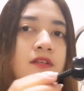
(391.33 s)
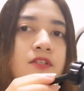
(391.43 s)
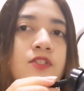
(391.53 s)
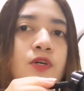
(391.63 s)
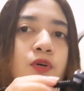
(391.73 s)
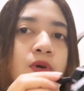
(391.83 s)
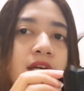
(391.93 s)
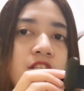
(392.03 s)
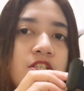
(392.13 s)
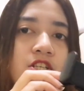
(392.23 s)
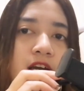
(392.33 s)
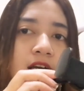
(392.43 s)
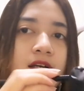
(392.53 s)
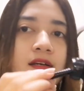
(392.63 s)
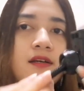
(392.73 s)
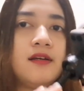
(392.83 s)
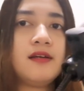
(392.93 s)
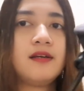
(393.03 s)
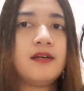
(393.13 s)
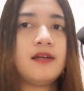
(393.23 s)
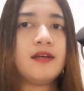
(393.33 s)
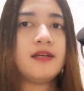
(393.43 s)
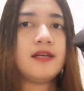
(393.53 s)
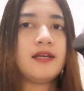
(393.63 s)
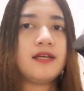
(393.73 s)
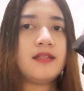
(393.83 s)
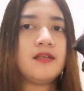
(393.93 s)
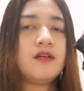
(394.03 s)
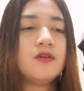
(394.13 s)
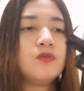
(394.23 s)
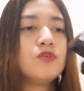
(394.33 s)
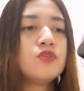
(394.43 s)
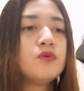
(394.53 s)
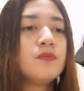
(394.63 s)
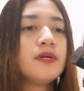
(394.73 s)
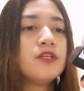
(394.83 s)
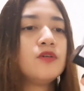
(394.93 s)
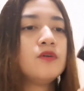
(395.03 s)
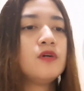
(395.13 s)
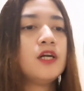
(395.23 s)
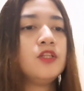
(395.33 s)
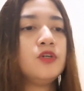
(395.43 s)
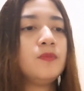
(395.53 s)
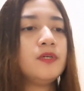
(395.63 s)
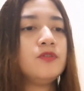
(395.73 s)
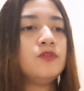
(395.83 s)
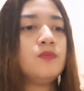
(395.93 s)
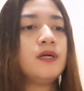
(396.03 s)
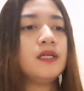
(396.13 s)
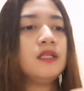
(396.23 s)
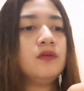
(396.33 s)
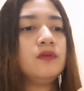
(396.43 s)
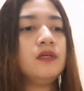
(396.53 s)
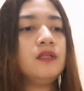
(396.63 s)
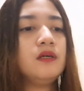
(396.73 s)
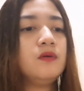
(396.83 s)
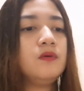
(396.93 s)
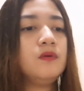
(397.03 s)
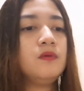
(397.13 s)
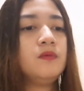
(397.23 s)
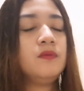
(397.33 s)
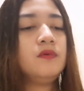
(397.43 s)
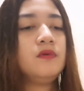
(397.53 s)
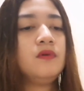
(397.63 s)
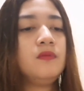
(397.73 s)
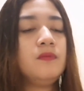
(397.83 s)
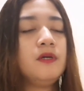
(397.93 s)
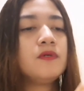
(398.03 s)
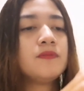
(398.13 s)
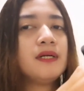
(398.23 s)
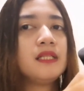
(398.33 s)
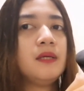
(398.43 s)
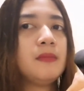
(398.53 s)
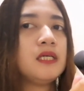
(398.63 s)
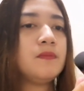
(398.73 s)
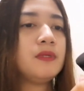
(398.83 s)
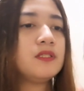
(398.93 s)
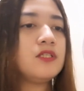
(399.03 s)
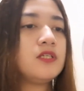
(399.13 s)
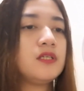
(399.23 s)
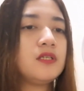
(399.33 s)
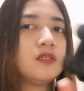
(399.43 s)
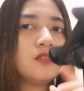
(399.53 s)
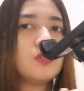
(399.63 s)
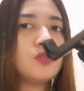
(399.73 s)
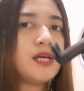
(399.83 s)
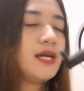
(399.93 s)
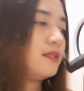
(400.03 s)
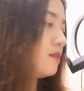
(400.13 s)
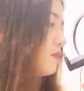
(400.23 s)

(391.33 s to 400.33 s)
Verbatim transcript: So, ayun na siya. Yan. Kung gusto mong medyo, ano, medyo gumagalaw-galaw. Pero mas maganda mahigpit siya. So, ayan.